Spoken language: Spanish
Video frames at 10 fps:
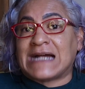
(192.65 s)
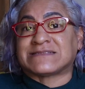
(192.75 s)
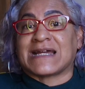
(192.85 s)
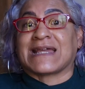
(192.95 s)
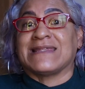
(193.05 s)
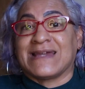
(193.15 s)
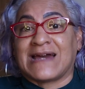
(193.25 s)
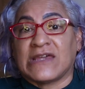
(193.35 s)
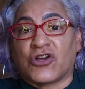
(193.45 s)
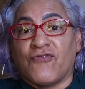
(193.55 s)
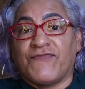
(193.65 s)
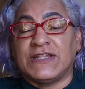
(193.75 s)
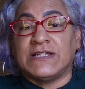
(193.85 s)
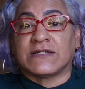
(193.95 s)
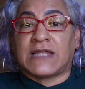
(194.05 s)
hasta que deja de
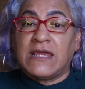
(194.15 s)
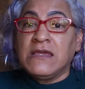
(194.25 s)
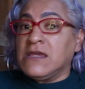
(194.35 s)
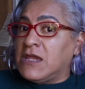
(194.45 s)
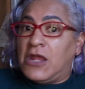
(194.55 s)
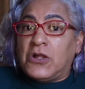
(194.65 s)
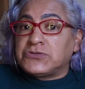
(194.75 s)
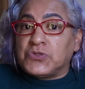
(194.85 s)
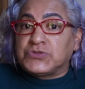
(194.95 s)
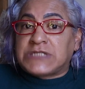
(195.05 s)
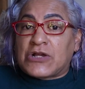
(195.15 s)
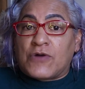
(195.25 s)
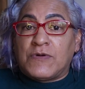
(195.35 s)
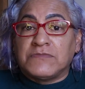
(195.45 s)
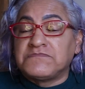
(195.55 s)
convenirle y los usa
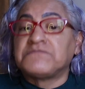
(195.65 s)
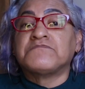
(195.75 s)
como